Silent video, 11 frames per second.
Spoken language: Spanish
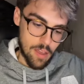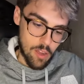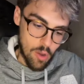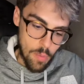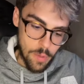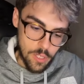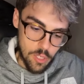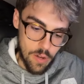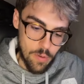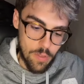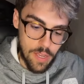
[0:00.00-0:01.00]
¿Cómo hemos hecho
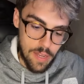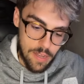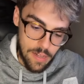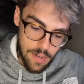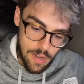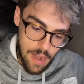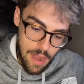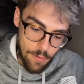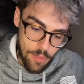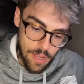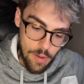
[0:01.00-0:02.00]
la albóndiga? La
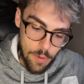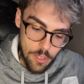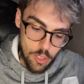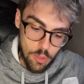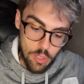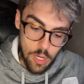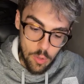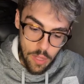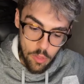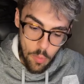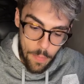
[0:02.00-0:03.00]
albóndiga la hemos hecho
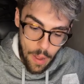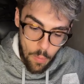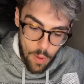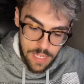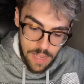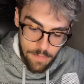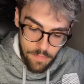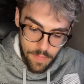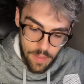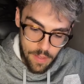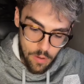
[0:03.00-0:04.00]
triturando pan guasa,
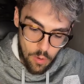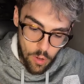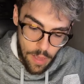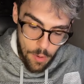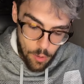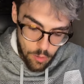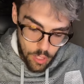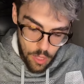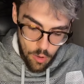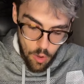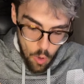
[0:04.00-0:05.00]
con lo que hemos
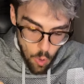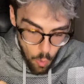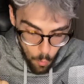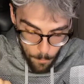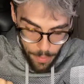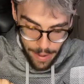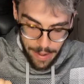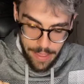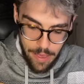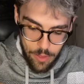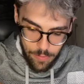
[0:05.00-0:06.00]
conseguido un pan
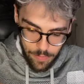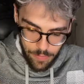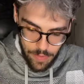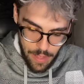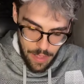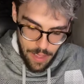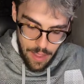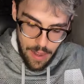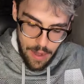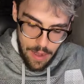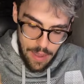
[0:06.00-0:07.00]
rallado.
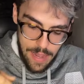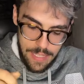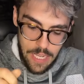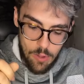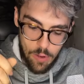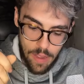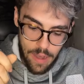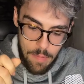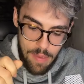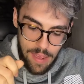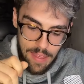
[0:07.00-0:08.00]
Le echado
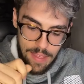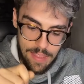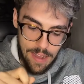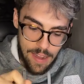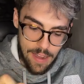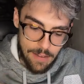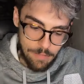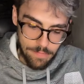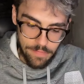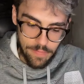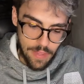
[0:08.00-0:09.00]
carne picada de ternera,
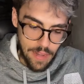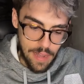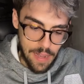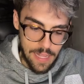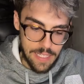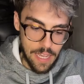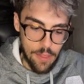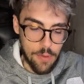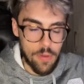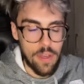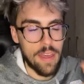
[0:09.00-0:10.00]
le
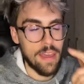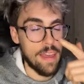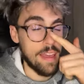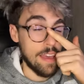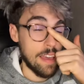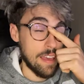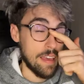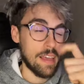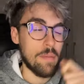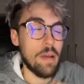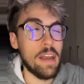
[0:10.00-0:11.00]
echado, eh, ¿qué